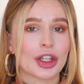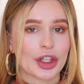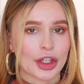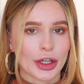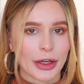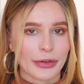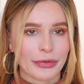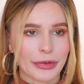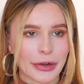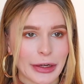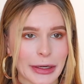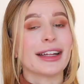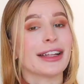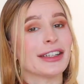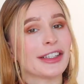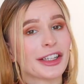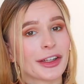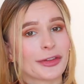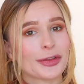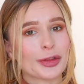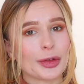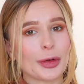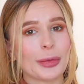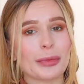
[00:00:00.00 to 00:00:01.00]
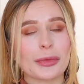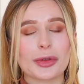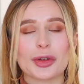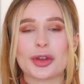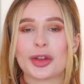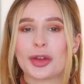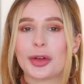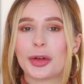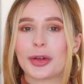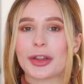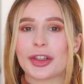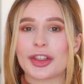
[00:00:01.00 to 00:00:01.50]
Джеффри. Дело в том,
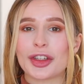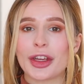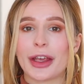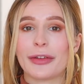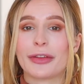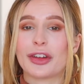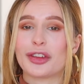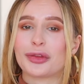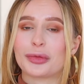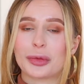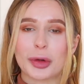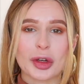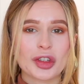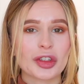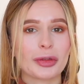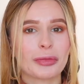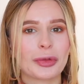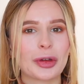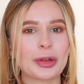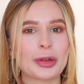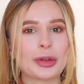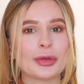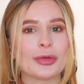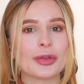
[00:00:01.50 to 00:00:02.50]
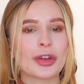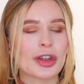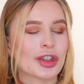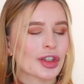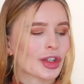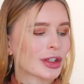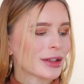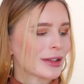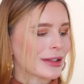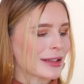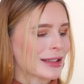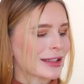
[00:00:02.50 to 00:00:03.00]
что Джеффри в прошлом году
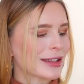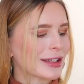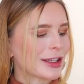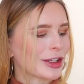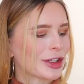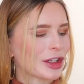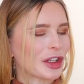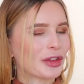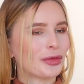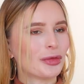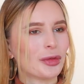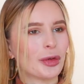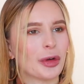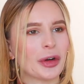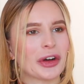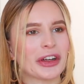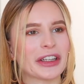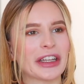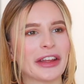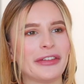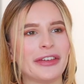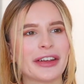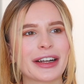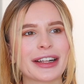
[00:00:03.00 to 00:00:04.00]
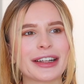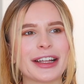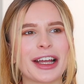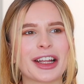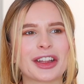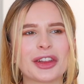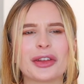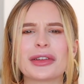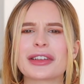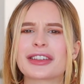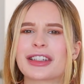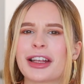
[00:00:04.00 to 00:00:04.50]
вышел с его, наверное,
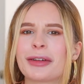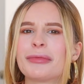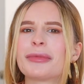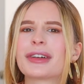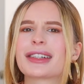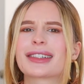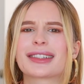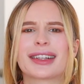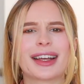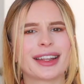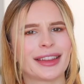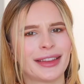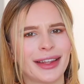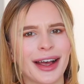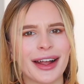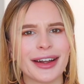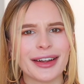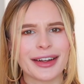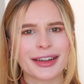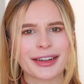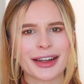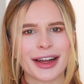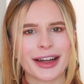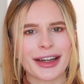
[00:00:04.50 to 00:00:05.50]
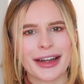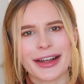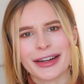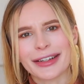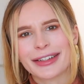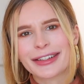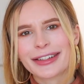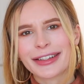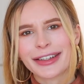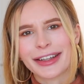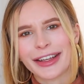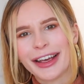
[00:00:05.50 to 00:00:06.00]
одной из самых скандальных
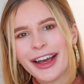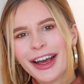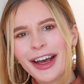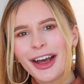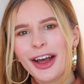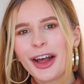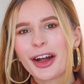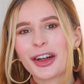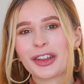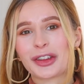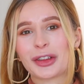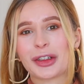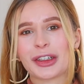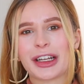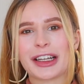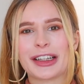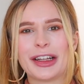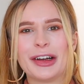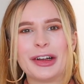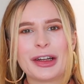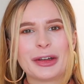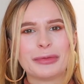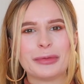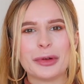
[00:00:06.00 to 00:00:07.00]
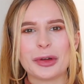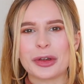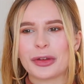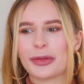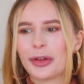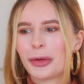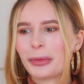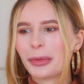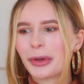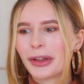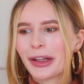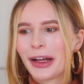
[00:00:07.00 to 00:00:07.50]
коллекций, которая когда-либо у
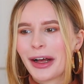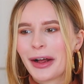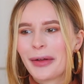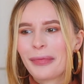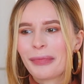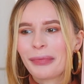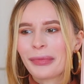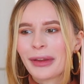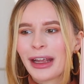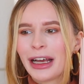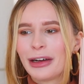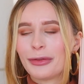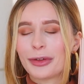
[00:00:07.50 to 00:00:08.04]
него была.